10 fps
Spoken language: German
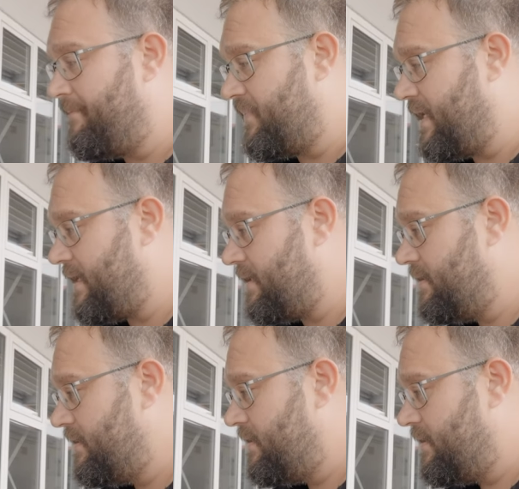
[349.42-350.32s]

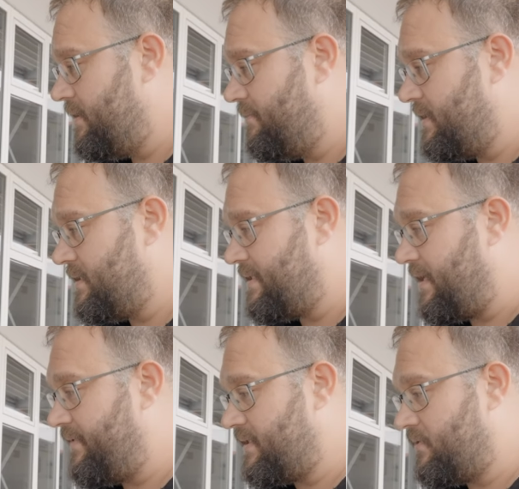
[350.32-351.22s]
da ähm, ist es
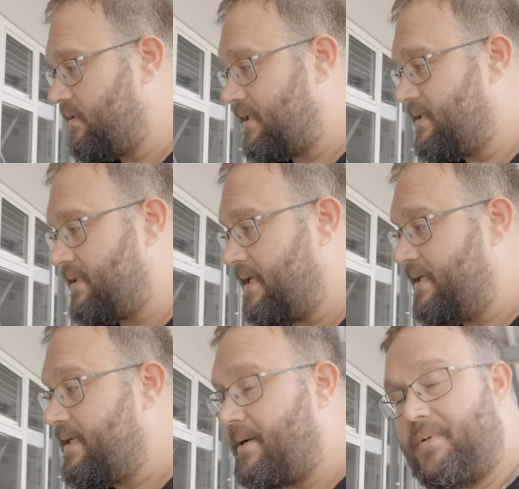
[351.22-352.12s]
teilweise so, dass es halt
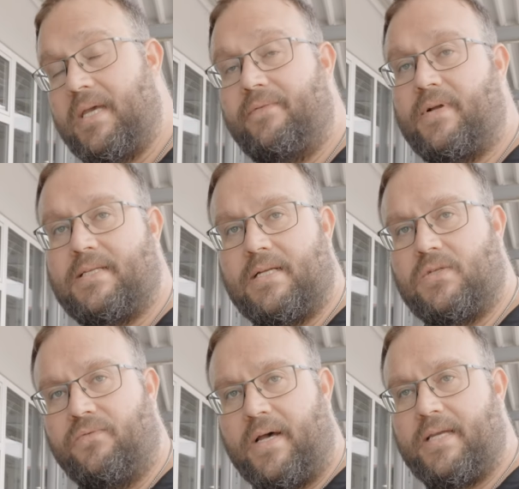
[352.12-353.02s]
nicht abgeht, weil es halt
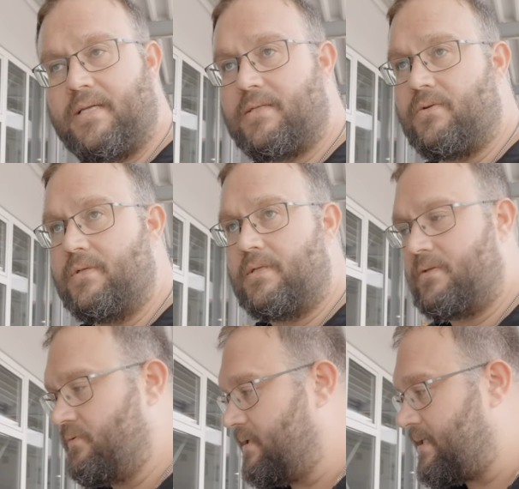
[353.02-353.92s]
zu weich ist
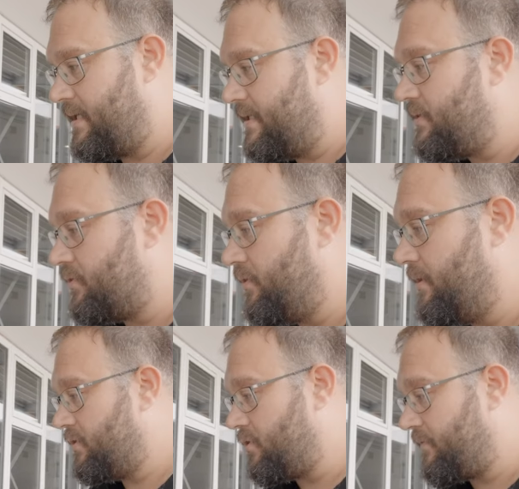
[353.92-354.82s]
und du es halt nicht so
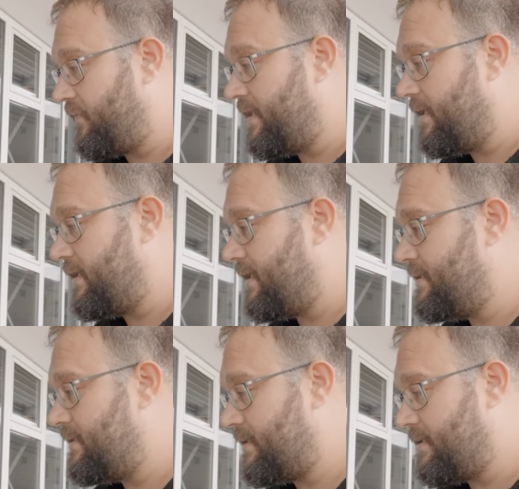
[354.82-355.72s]
schön schockfrieren
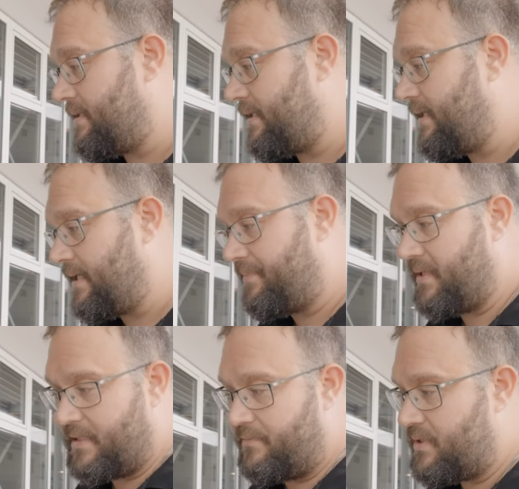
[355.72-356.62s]
kannst, dass es dann halt
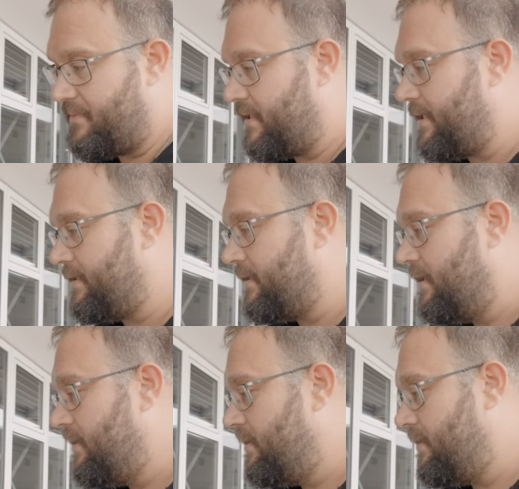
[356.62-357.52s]
abgeht. Da müsste man halt
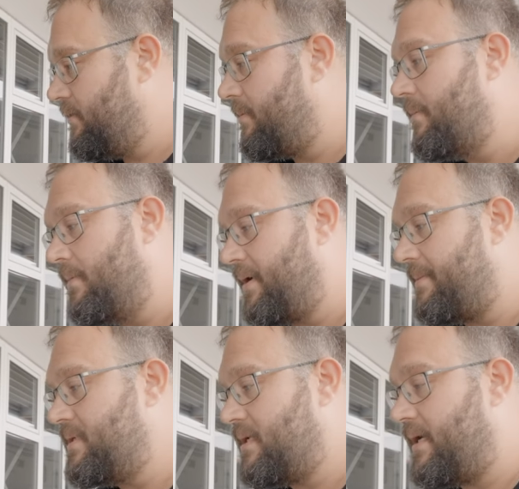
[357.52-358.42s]
äh, nochmal mit dem
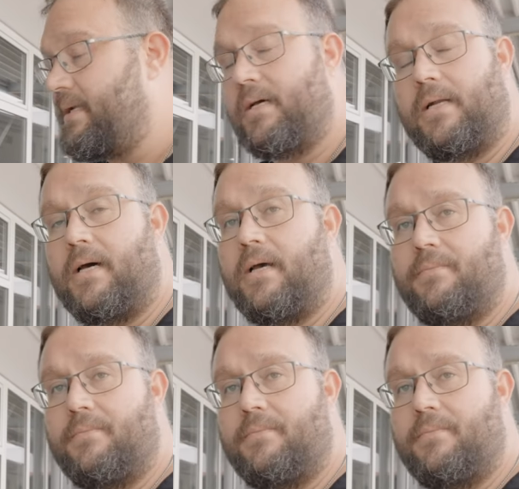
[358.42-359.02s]
Bremsenreiniger nachher